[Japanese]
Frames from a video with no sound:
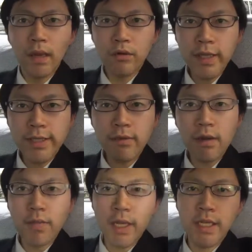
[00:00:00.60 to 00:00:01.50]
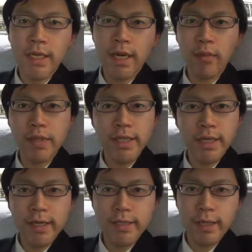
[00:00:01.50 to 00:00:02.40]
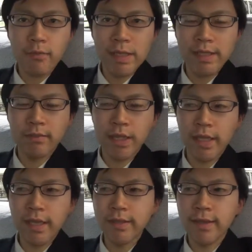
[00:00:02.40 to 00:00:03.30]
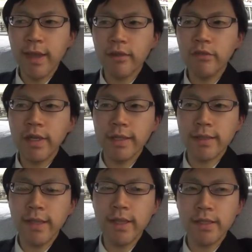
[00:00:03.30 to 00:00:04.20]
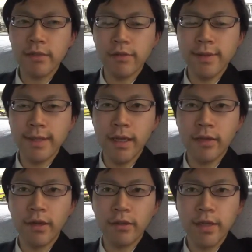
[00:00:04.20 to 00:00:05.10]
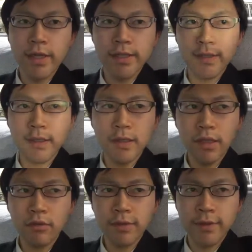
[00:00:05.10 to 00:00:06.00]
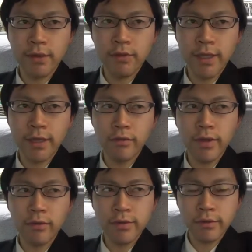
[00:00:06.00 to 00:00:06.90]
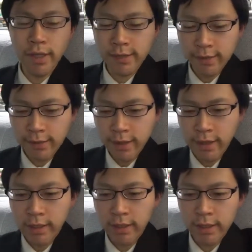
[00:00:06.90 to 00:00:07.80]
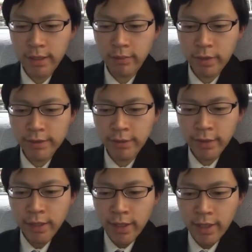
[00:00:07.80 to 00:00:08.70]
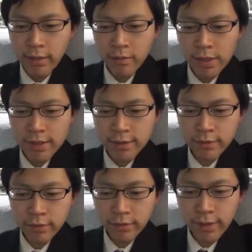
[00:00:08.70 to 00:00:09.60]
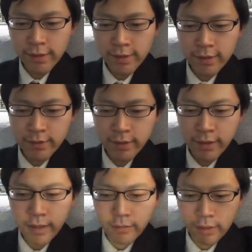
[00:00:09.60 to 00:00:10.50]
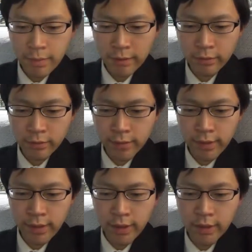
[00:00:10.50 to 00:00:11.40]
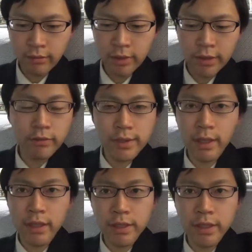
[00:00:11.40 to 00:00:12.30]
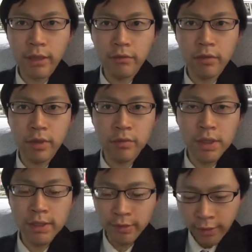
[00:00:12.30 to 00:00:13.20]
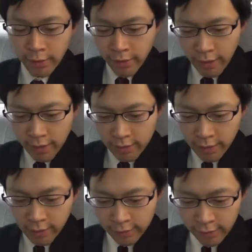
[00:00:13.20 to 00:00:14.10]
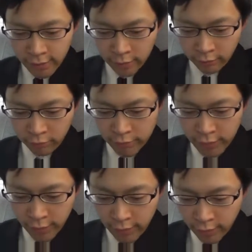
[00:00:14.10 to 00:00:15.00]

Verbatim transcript: こんにちは、ビハイヤ株式会社の松村です。今回ですね、弊社とお付き合いのある会社さんからご相談を受けているのでご紹介させていただきます。パチスロのですね、3D のエフェクト、できる方を探しております。ぜひですね、こちら、